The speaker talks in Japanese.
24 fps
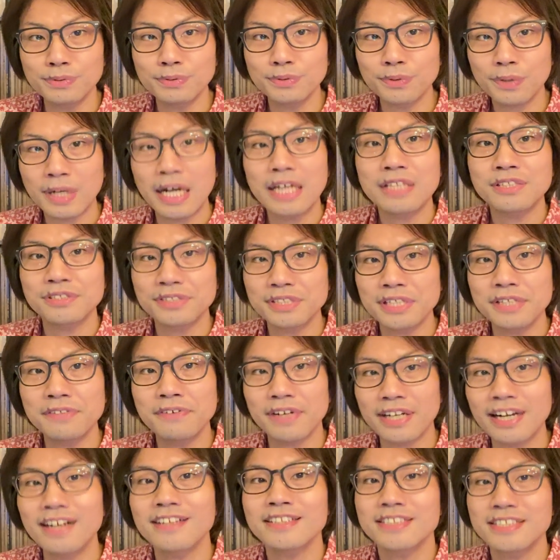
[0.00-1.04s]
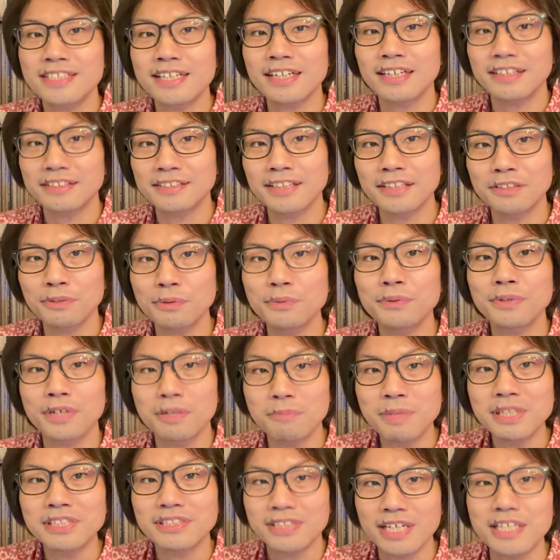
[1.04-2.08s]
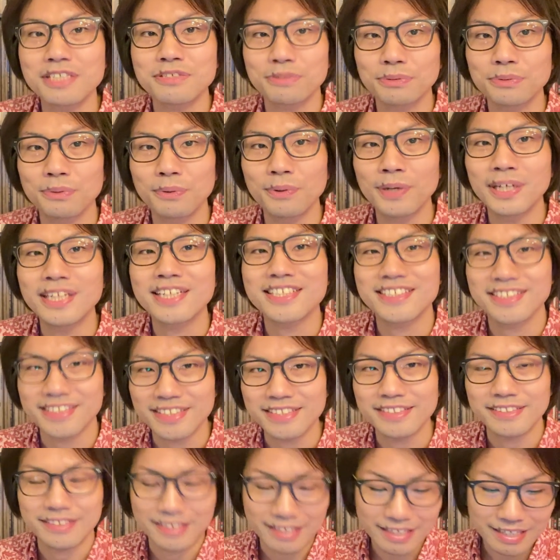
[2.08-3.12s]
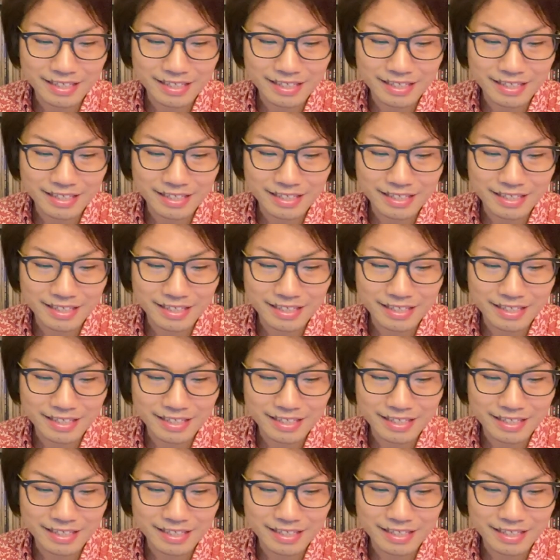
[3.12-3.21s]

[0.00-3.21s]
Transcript: の感受性では感じなかったというのがまず最初のお話です。